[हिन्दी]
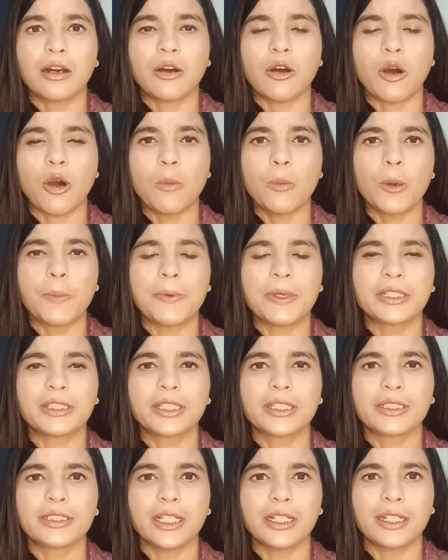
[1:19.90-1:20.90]

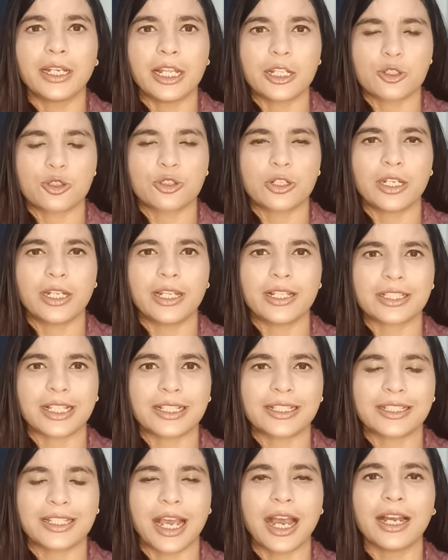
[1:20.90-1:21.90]
होम्योपैथिक या नेचुरल ऐसा
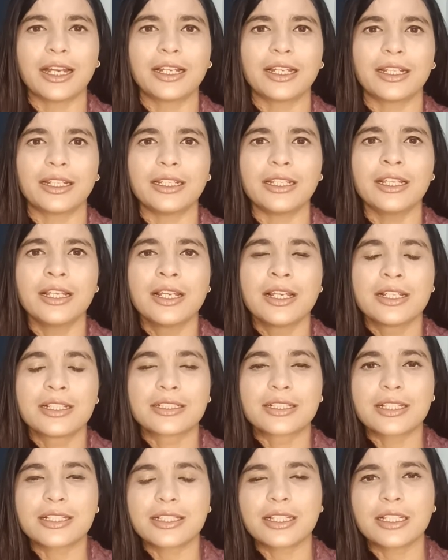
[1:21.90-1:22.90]
क्या करें
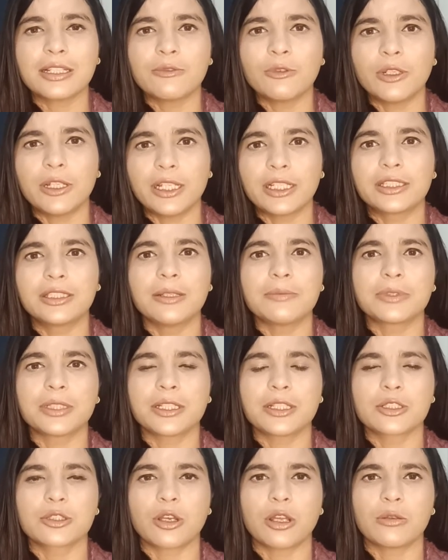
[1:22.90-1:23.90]
जिससे कि वो एकदम
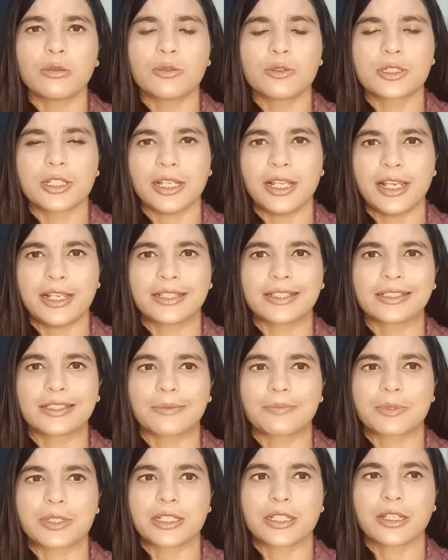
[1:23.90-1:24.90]
से रिजोल्व हो जाए ऐसी
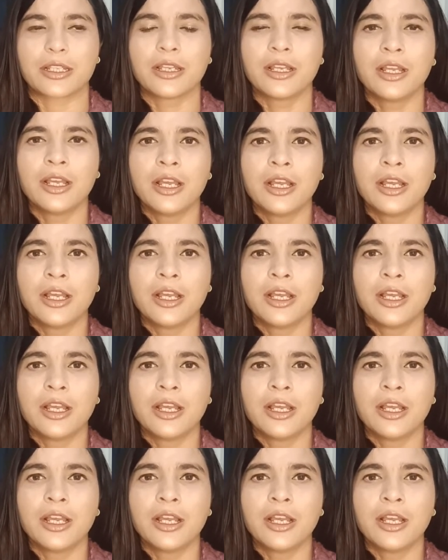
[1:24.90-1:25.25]
सब चीज़ें